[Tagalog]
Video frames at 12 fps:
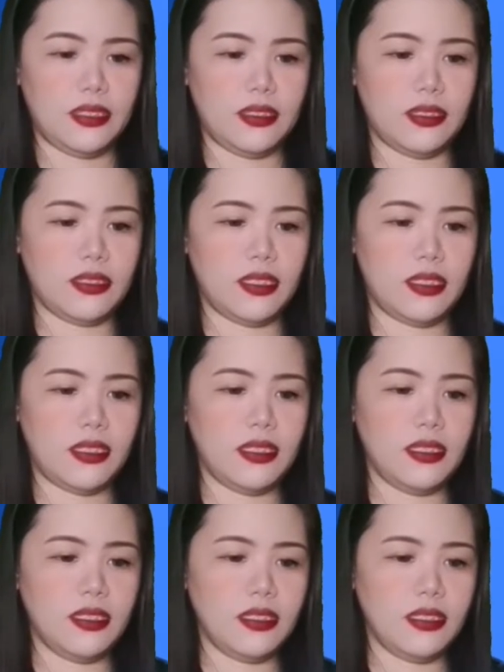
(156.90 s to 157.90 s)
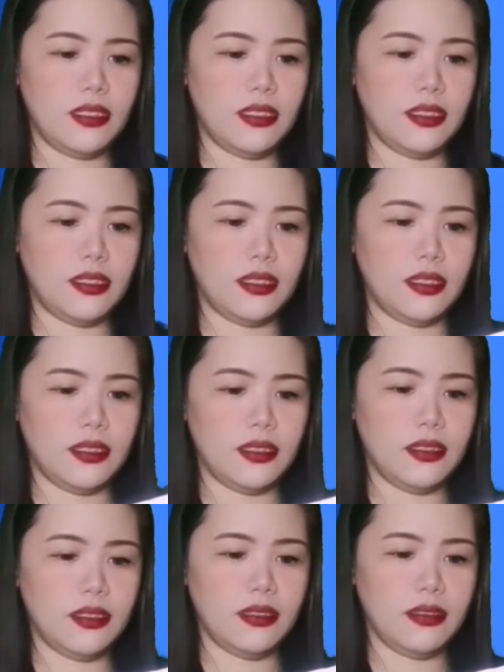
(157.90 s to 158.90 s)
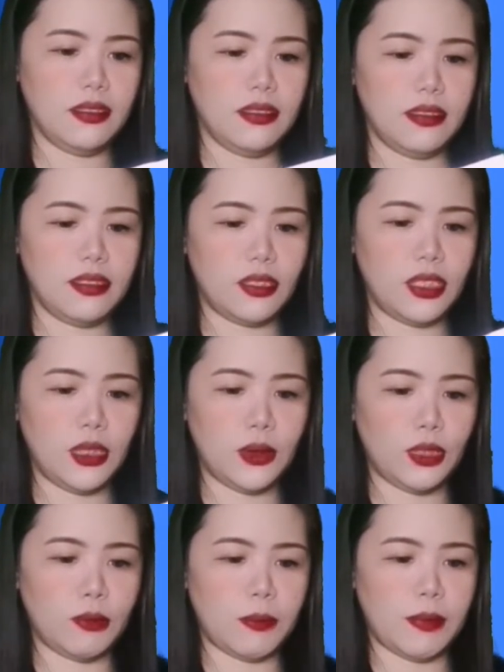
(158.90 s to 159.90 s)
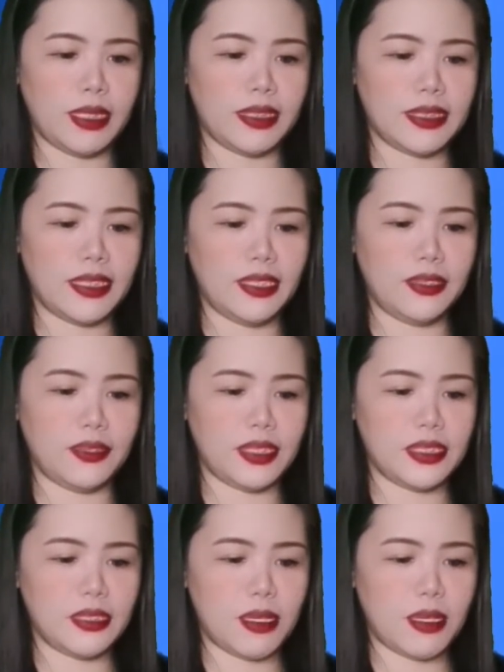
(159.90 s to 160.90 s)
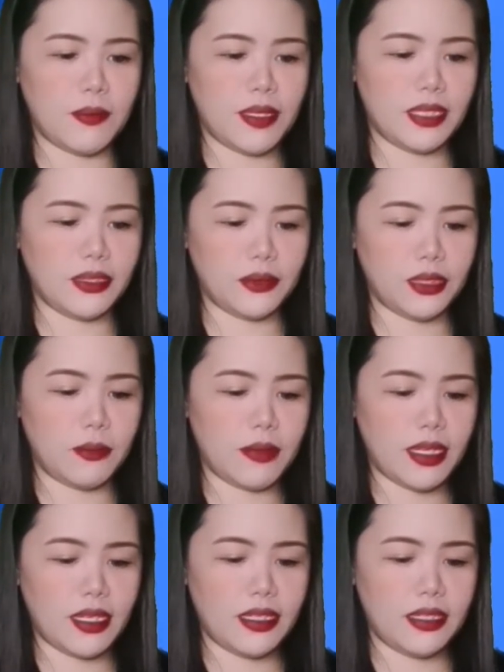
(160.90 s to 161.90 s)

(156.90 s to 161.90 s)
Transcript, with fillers: Dun, dun, dun, dun, dun, dun, dun. So, hindi ko ito papakita sa inyo kasi bawal ito, di ba?